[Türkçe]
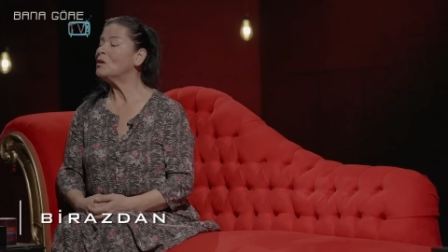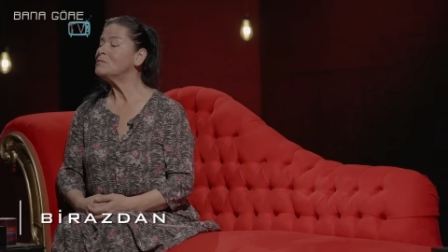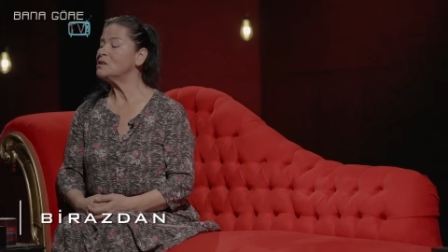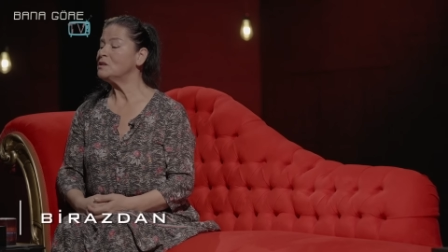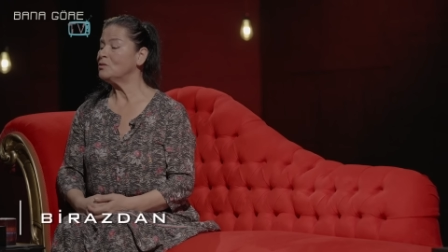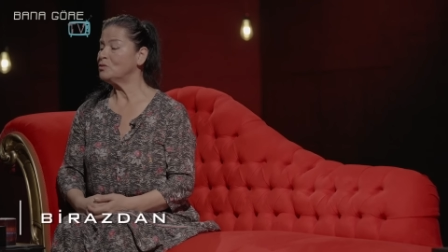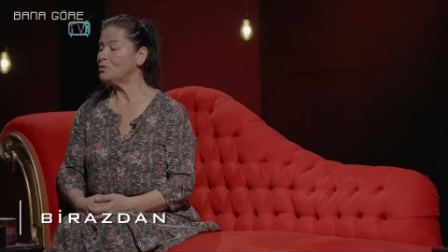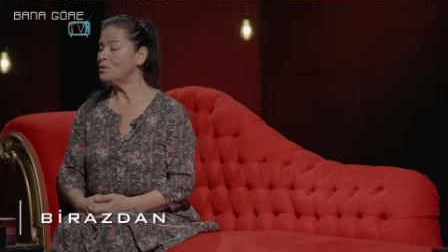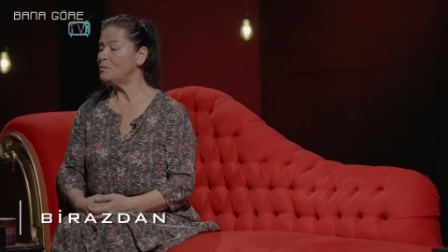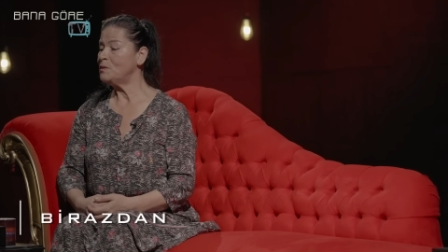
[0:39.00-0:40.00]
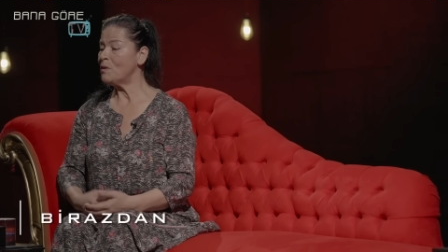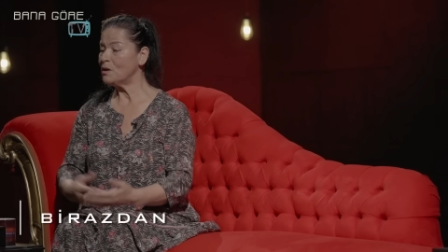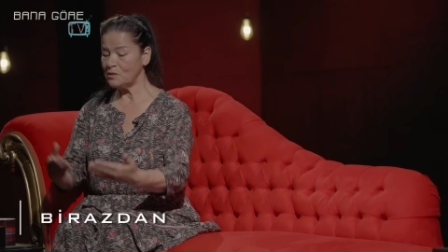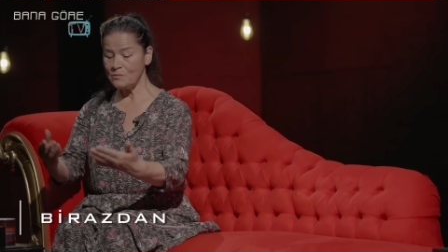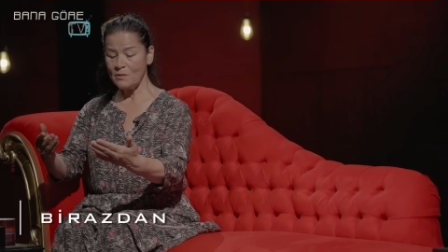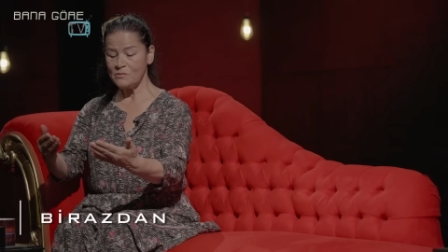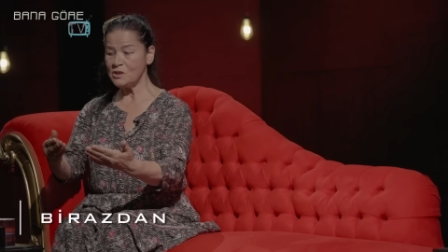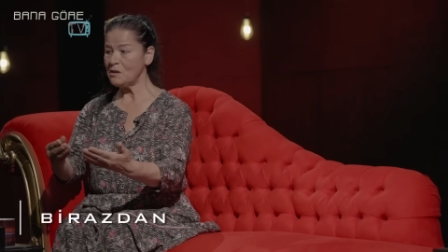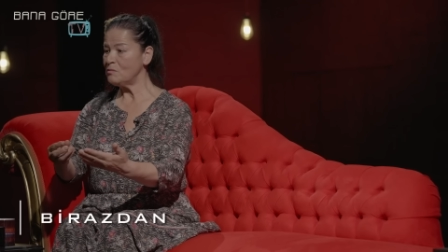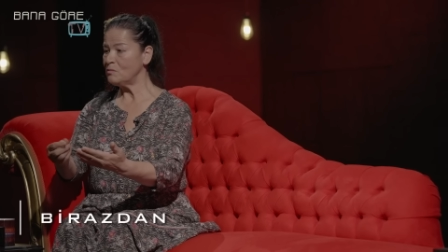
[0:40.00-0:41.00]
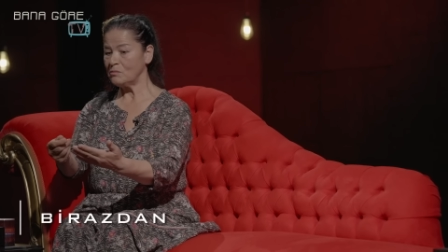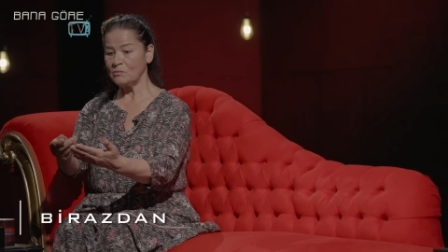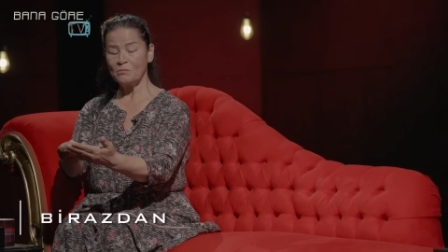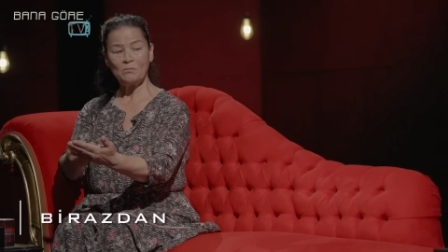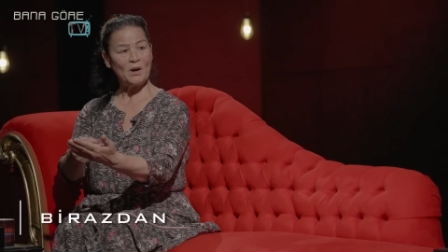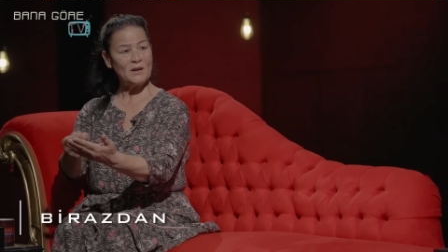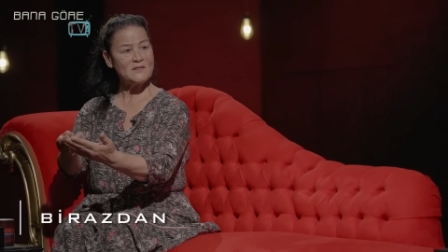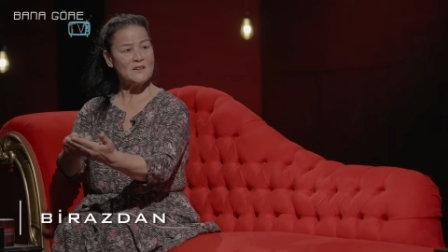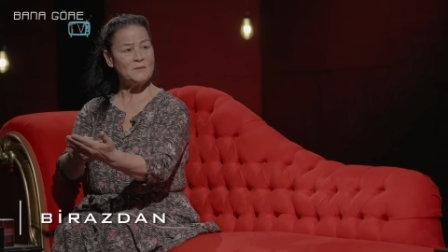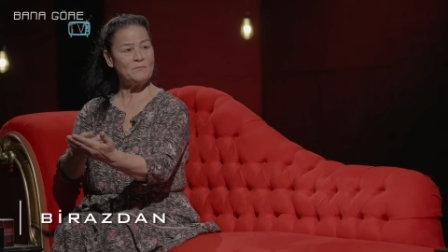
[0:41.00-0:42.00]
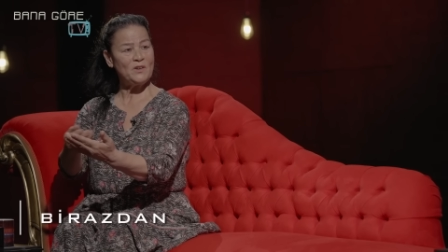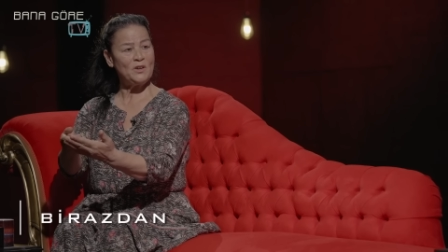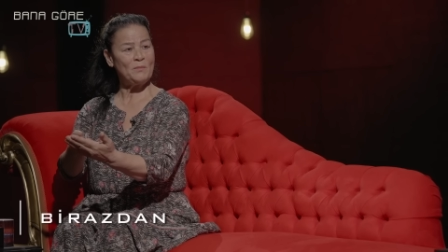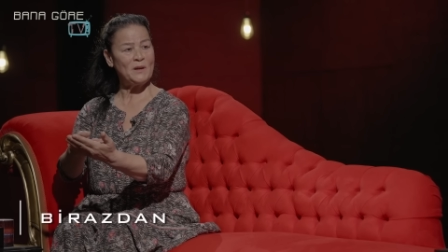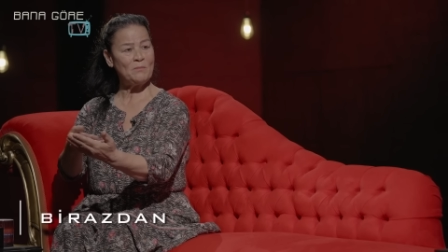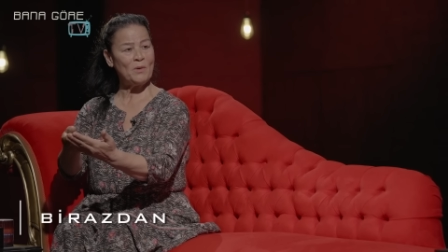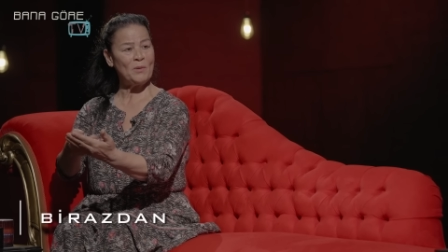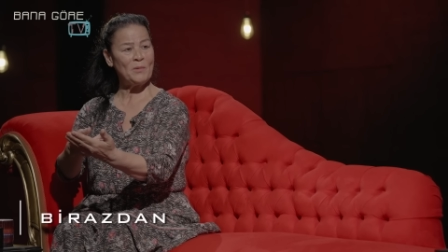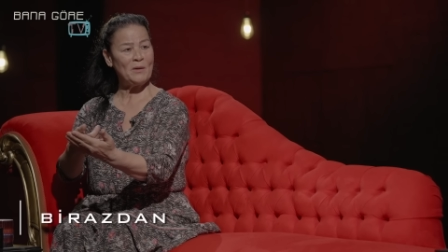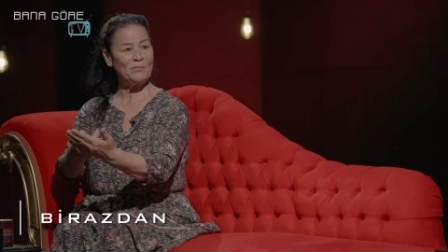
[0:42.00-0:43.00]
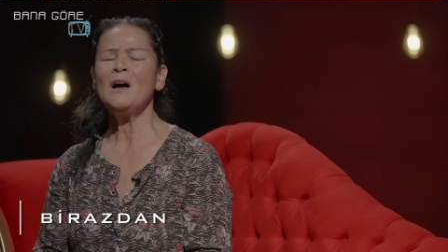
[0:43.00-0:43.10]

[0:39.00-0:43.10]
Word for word: O amcayla oturuyor. Bir baktım amca para sayıp veriyor benim babama.